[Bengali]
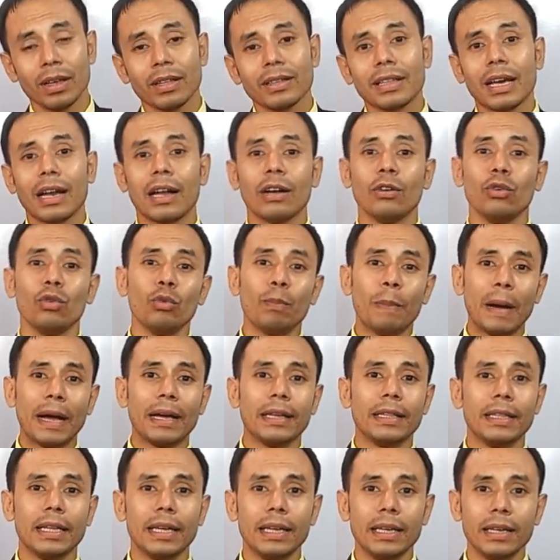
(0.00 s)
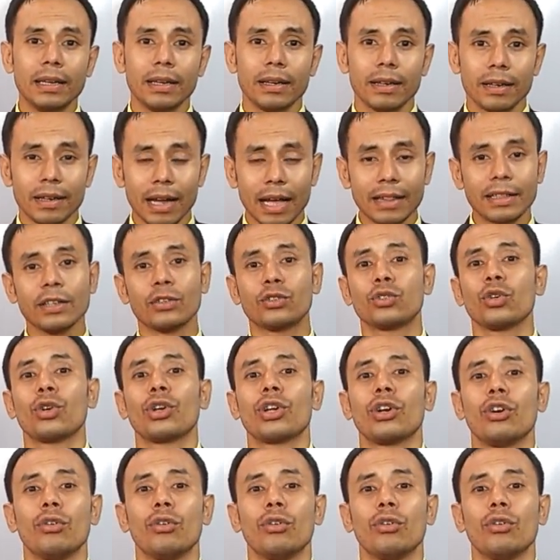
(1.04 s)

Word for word: তারাং উপায় নেই রাতি চরে